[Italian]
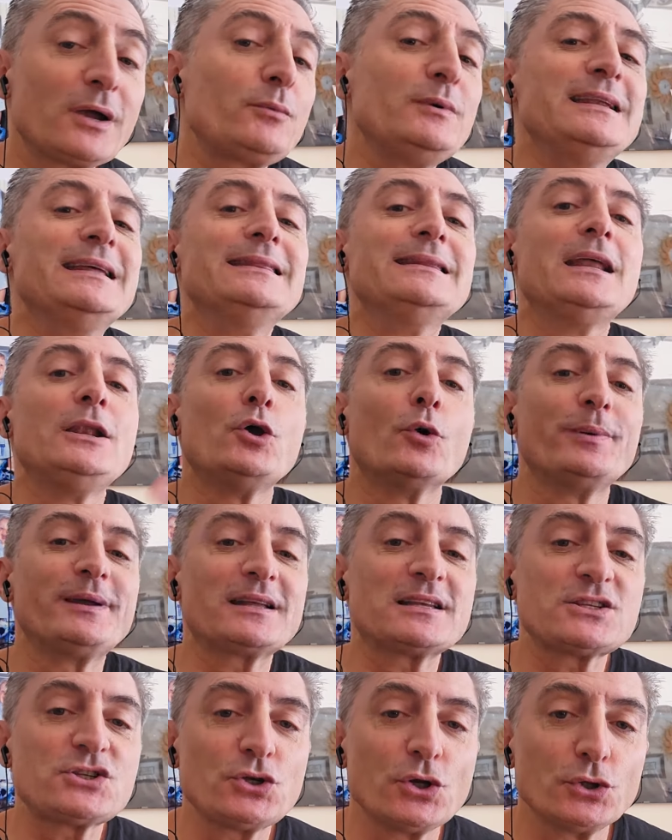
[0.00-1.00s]
E quindi nelle
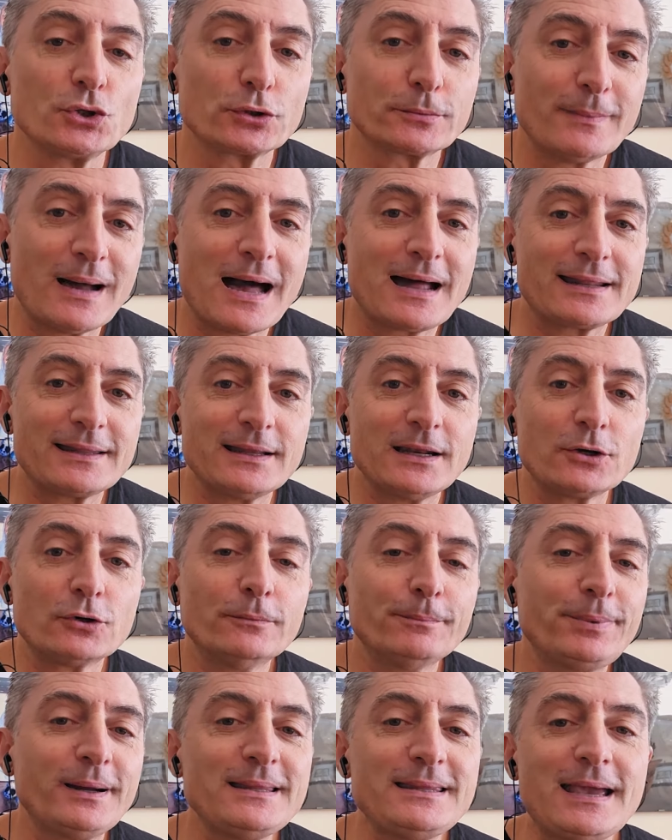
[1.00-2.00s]
operazioni normali delle
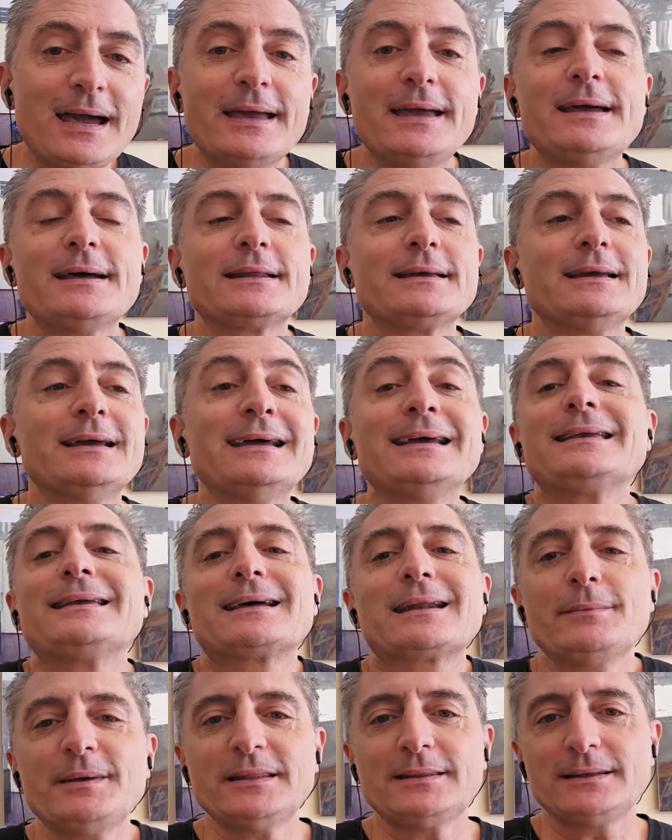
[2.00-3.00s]
compagnie aeree
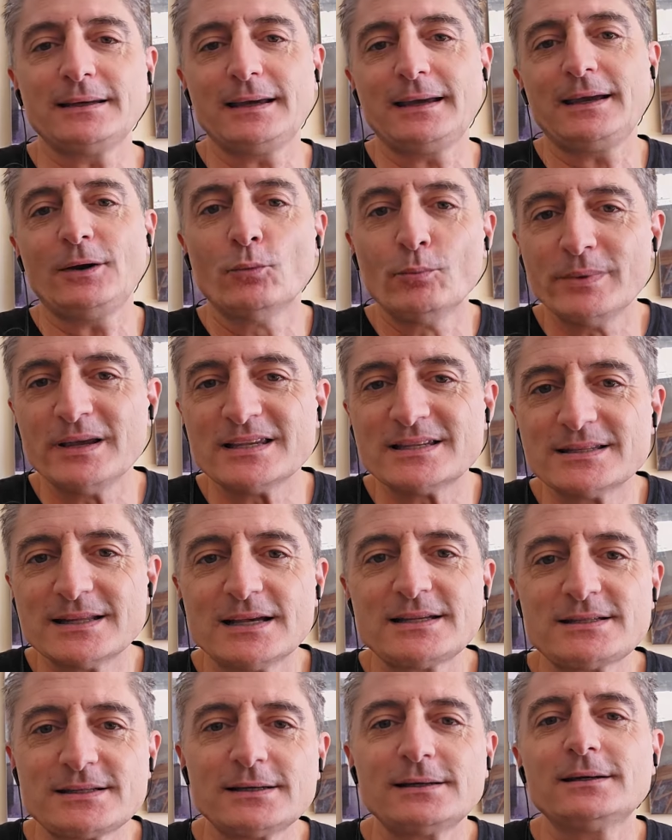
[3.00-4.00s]
Chiaramente è un
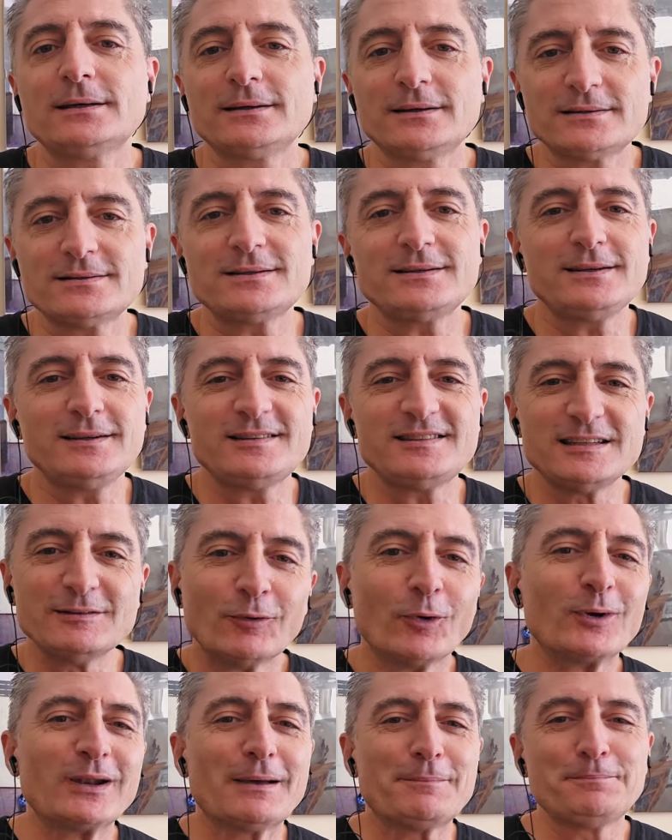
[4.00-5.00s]
business, eh, si, si,
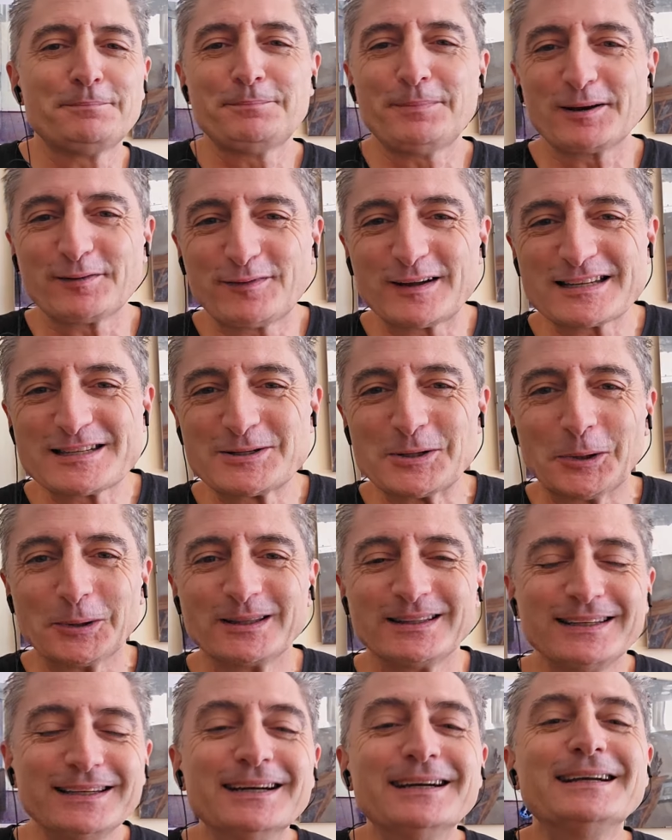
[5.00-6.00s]
vola per far
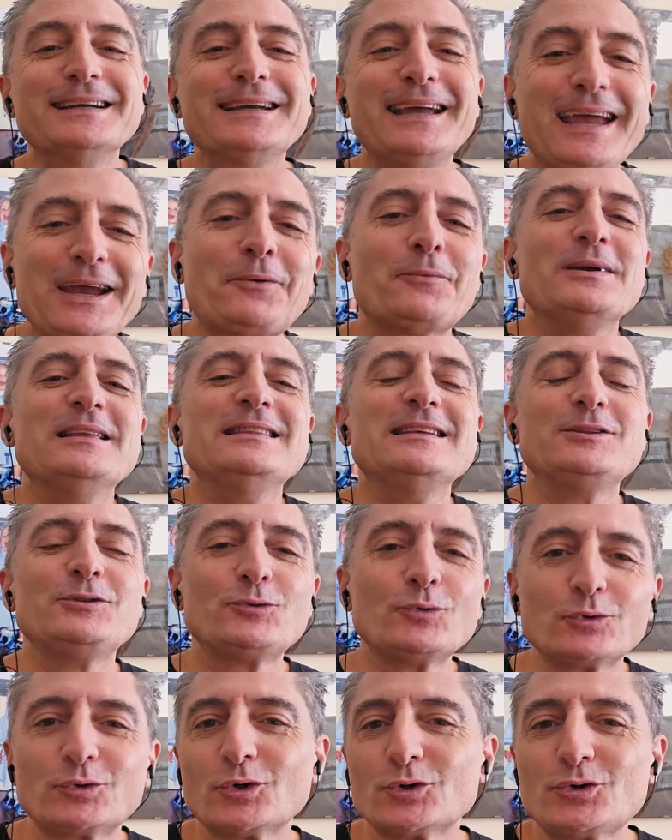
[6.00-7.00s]
soldi e quindi
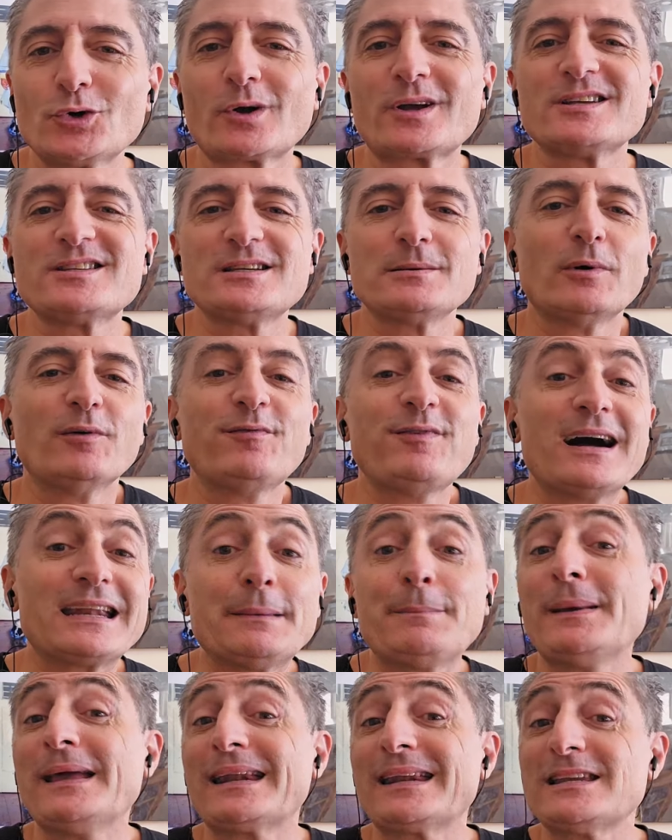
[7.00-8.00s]
tutto ciò che si può
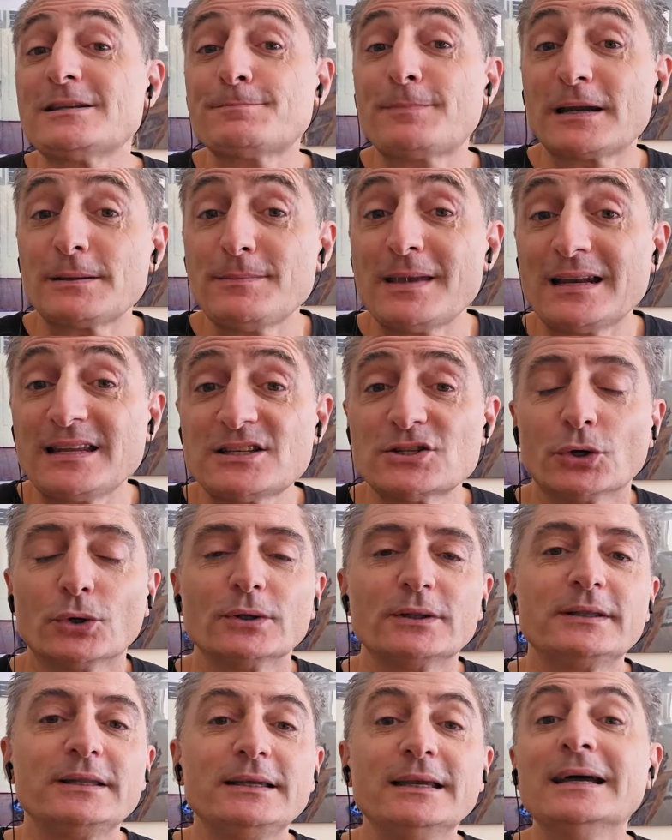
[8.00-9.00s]
fare per risparmiare
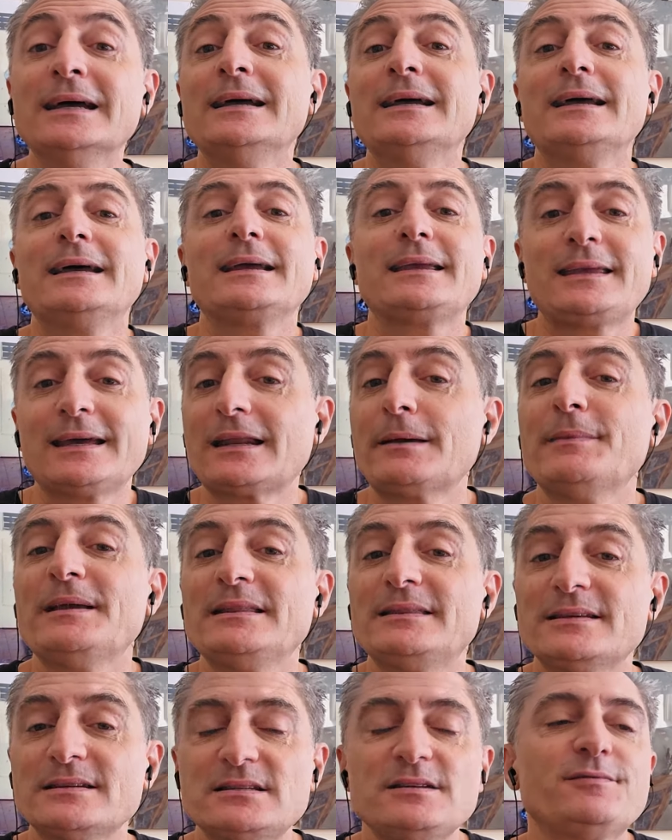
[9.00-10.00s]
soldi eh,
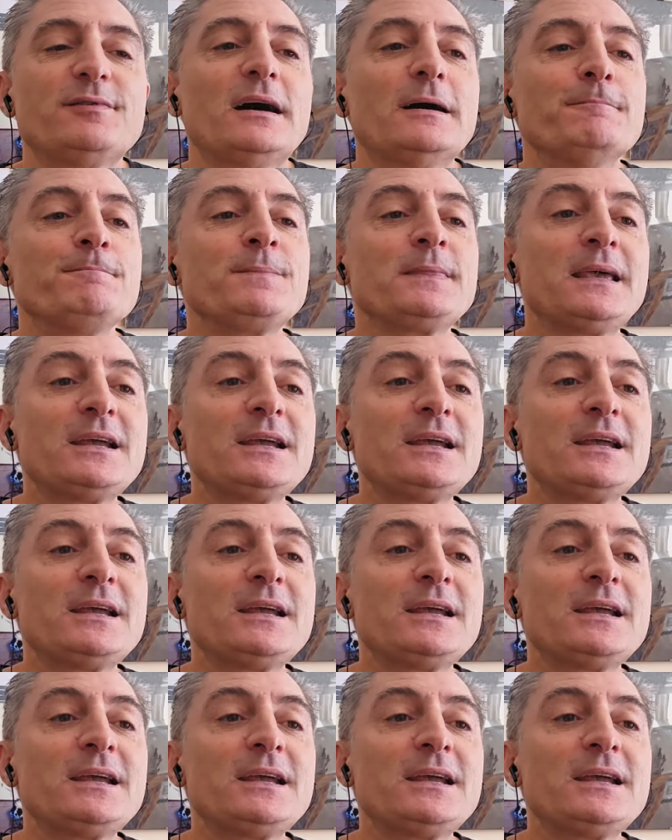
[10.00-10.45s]
chiaramente si fa.